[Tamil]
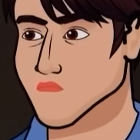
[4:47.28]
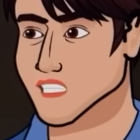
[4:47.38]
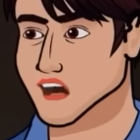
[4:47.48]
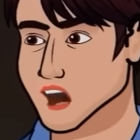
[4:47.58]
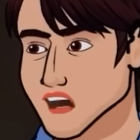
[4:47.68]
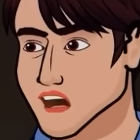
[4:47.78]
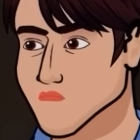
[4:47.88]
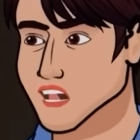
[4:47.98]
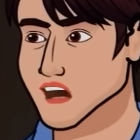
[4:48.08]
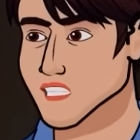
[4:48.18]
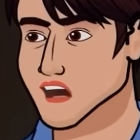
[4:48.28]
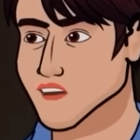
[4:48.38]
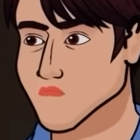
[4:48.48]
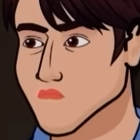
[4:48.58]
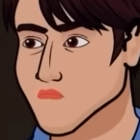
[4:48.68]
நீங்கள் என்ன பேசிட்டு
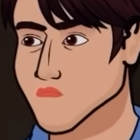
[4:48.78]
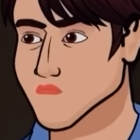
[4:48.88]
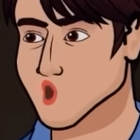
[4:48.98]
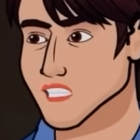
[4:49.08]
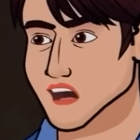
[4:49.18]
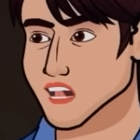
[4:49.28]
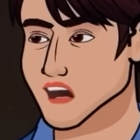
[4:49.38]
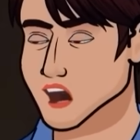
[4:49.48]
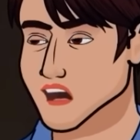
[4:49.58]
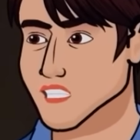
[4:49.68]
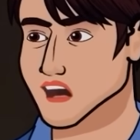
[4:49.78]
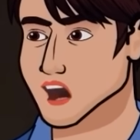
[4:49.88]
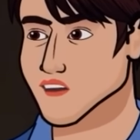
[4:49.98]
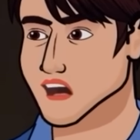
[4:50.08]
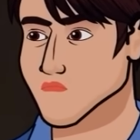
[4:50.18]
இருக்கீங்க எனக்கு ராத்திரி
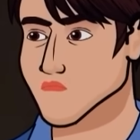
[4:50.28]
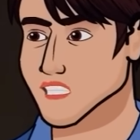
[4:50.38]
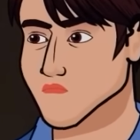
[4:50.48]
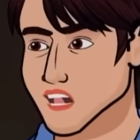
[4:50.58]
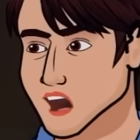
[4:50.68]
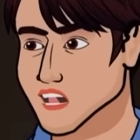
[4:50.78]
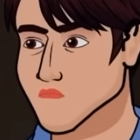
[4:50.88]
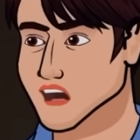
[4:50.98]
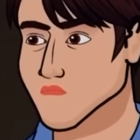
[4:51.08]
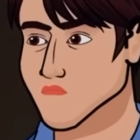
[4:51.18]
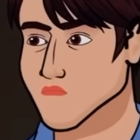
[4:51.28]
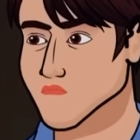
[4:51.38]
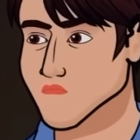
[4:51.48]
நேரத்தில் தான் வந்து பெயிண்டிங்கை பண்ணணும்